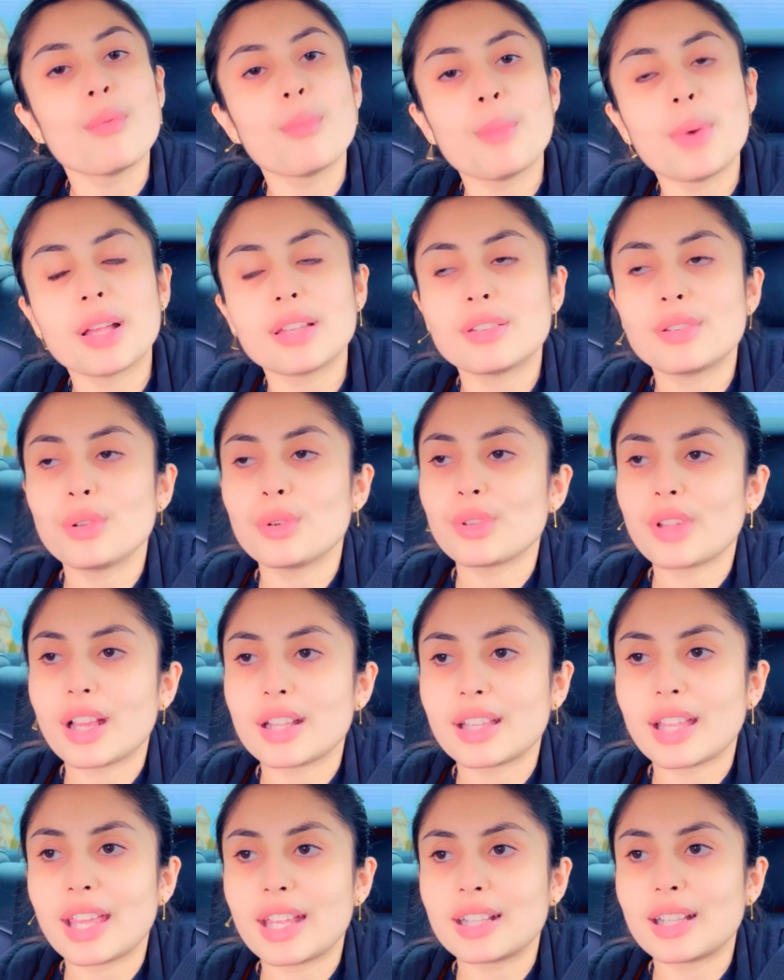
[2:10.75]
मस्त हो
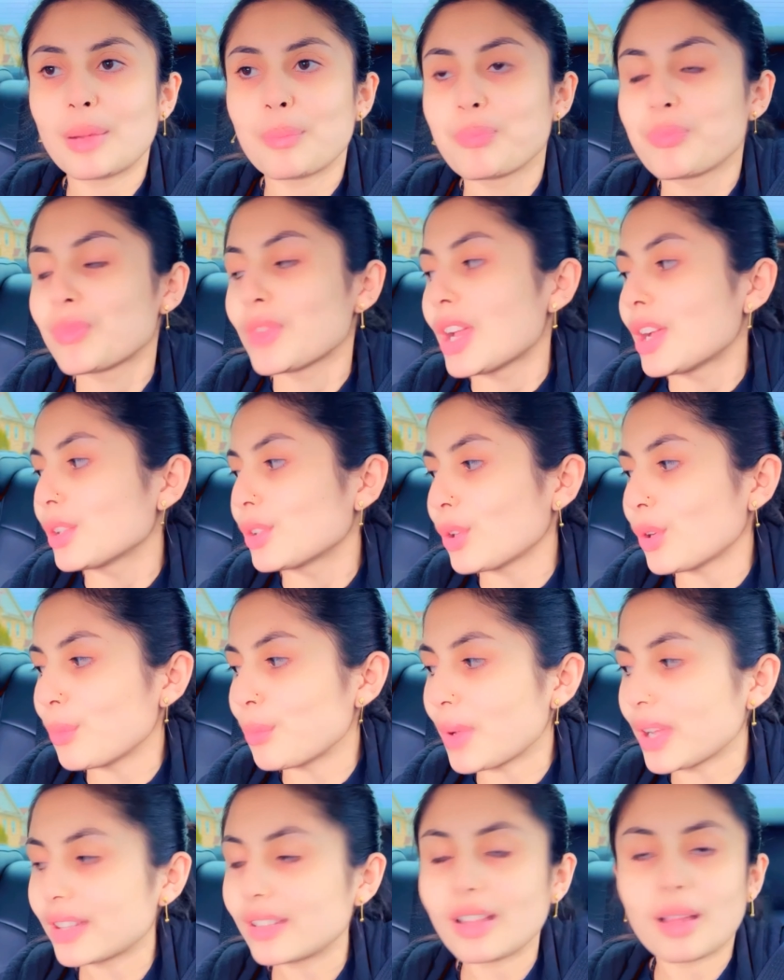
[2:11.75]
जाता है एकदम तो
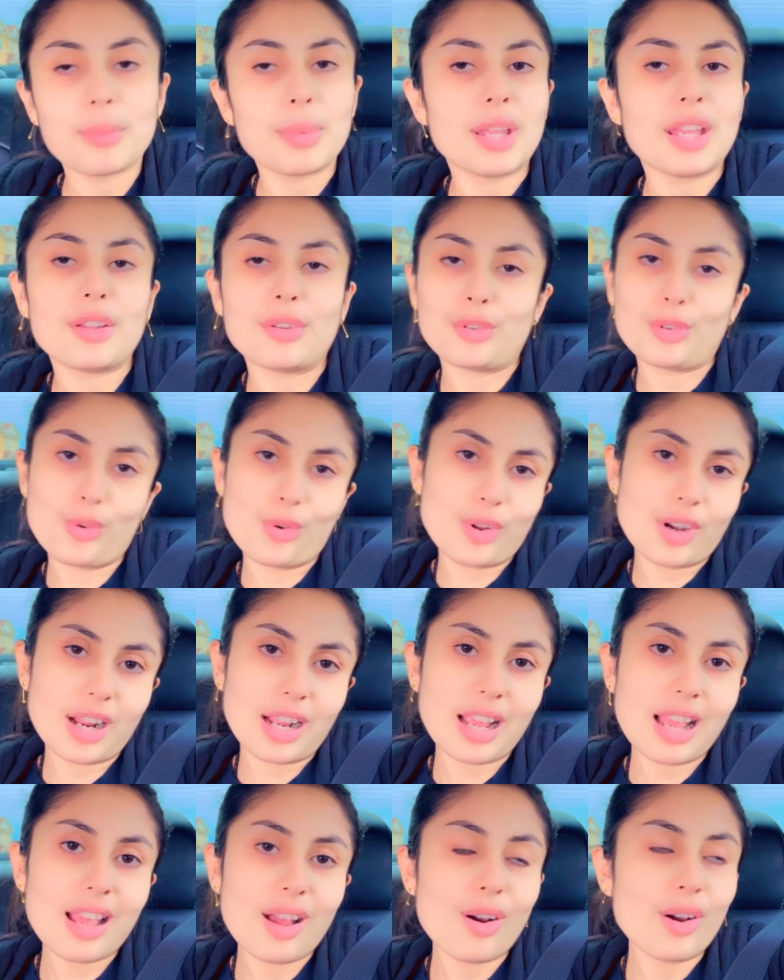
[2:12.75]
मस्त अभी ये सो
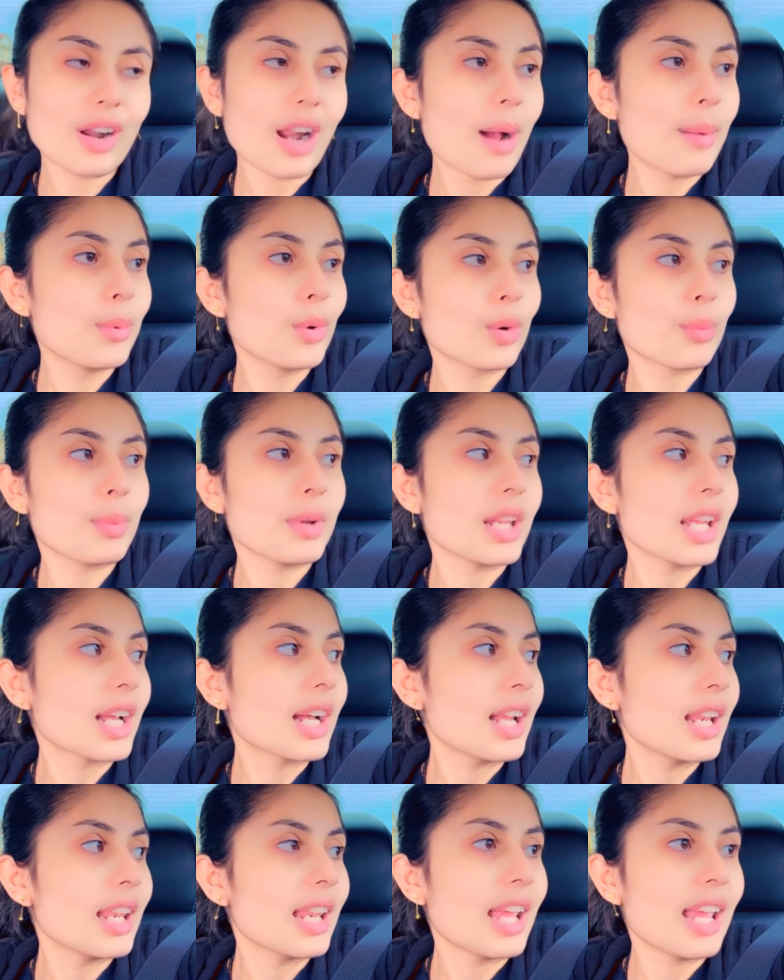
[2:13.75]
रखा है और हम लोग भी
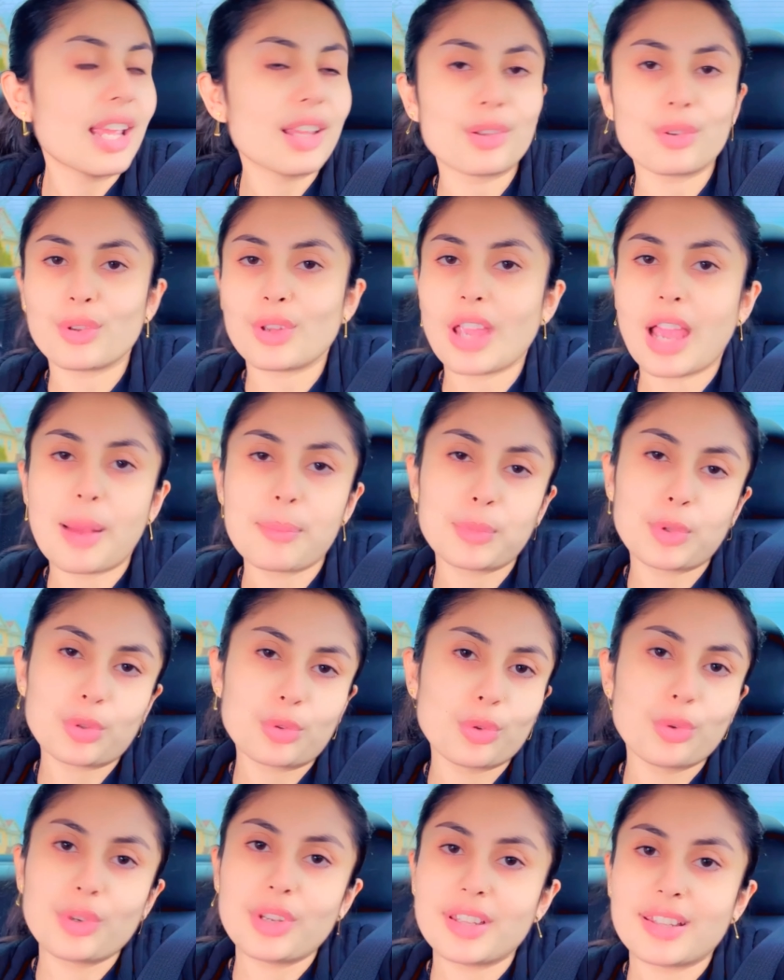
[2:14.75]
निकल रहे हैं क्योंकि हम तो
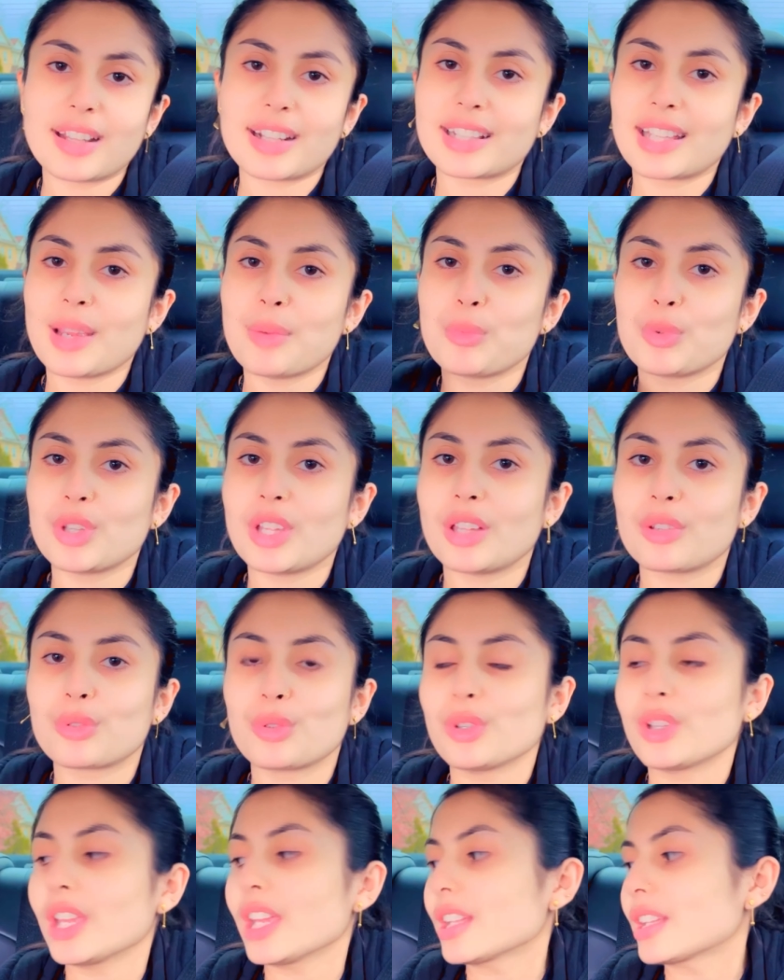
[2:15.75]
सो नहीं सकते हैं मुझे
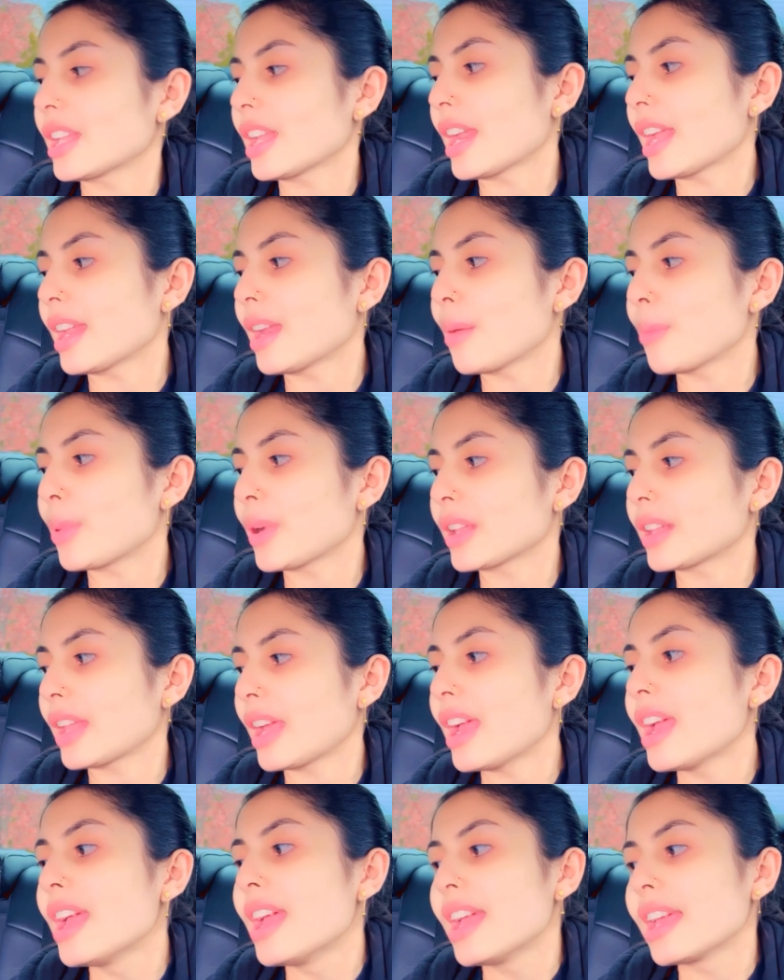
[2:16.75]
इसको देखते रहना पड़ता
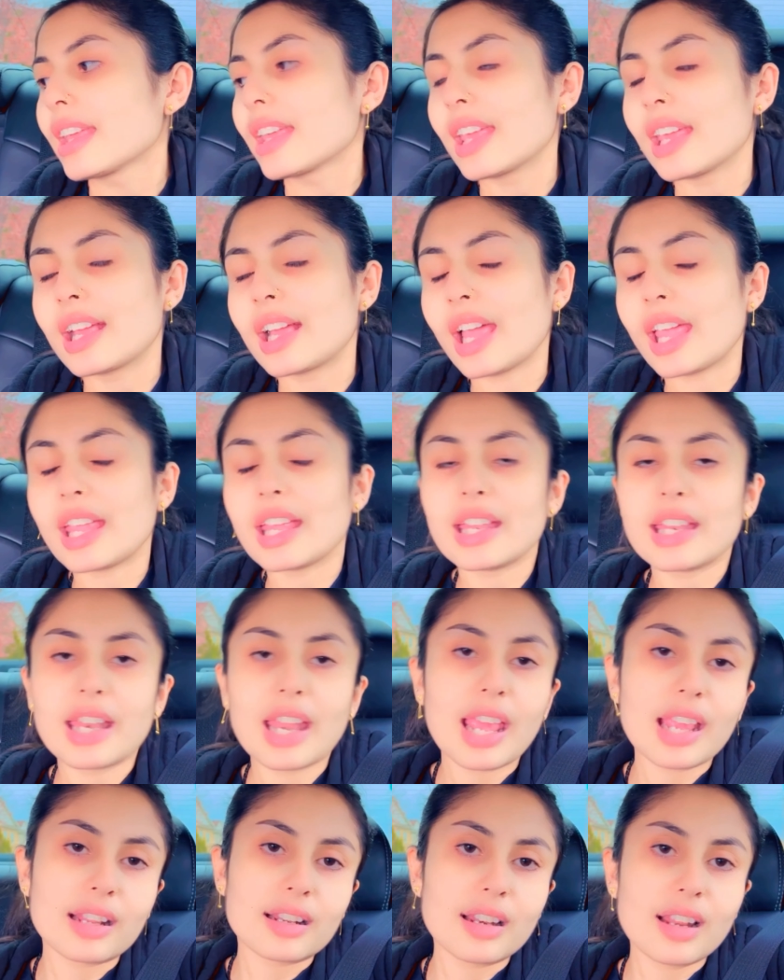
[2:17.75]
है कि कहीं
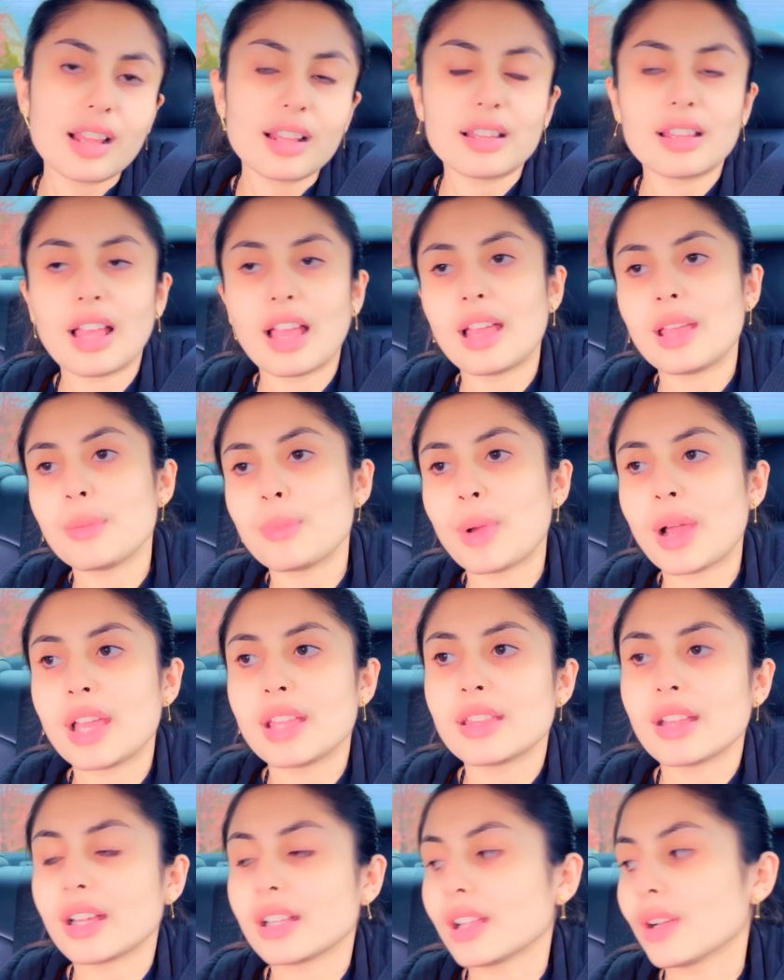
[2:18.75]
नेक ना दाएं बाएं
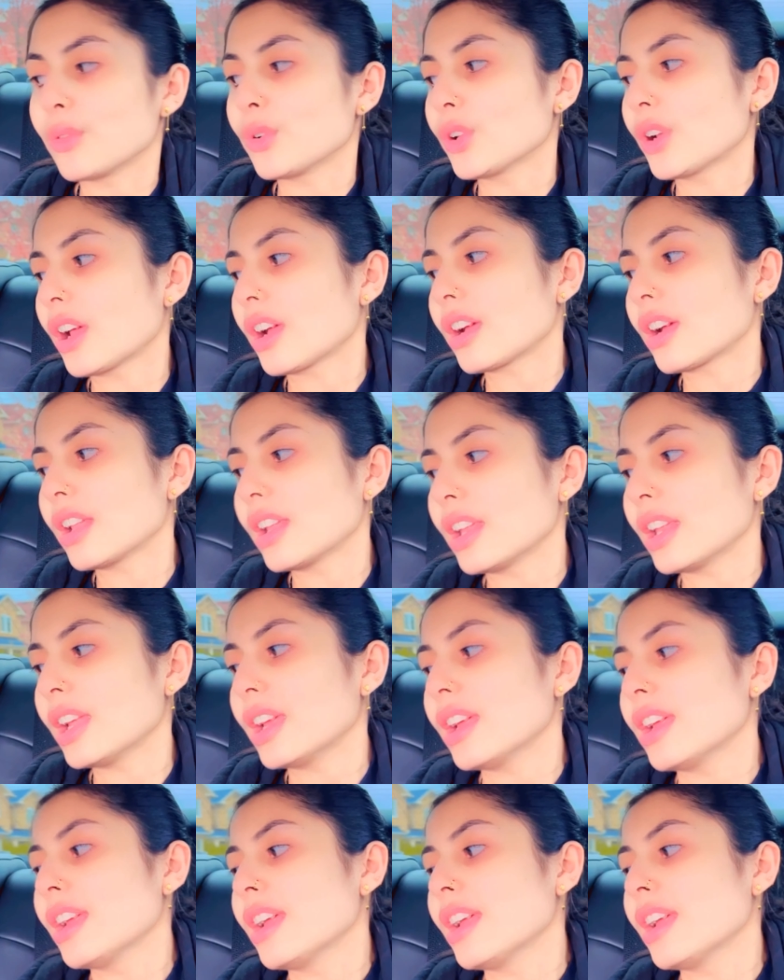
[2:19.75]
ज़्यादा वो ना कर ले